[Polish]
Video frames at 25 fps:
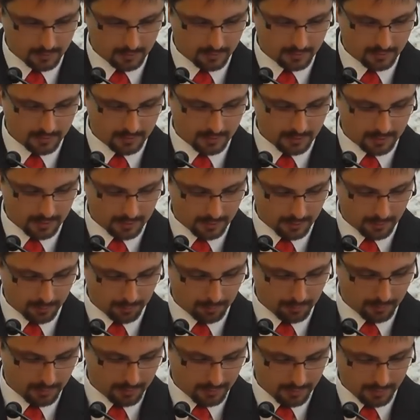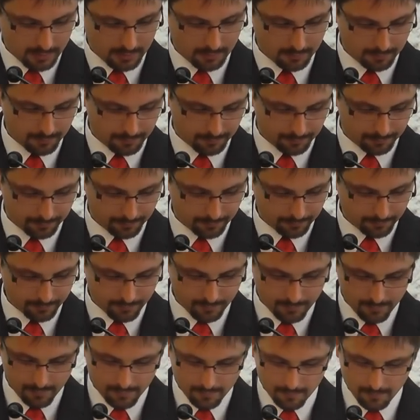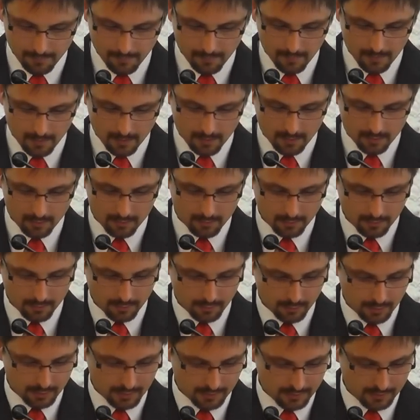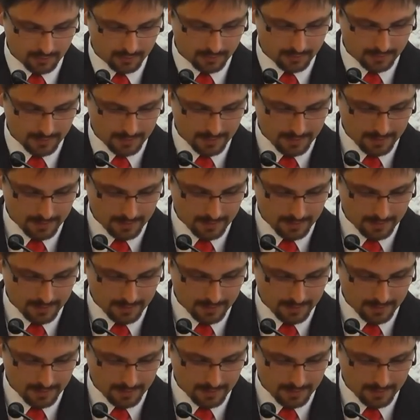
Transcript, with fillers: O, za daleko pojechałem. O, już jest.